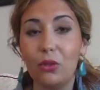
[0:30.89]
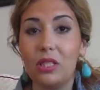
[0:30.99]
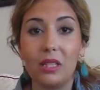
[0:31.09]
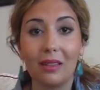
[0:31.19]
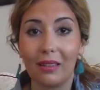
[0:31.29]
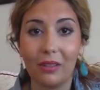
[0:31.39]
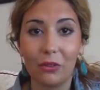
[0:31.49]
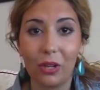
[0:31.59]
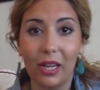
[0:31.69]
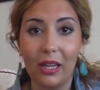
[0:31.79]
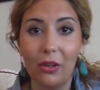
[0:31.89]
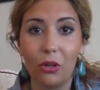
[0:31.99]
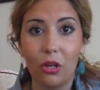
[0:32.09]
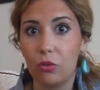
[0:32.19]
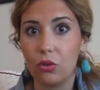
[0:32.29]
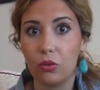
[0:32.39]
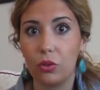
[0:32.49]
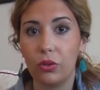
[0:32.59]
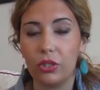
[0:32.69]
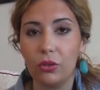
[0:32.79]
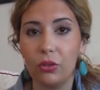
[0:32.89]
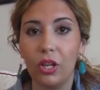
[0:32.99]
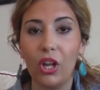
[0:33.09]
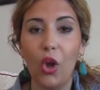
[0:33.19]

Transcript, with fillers: style très naturel, euh, comme je suis tous les jours,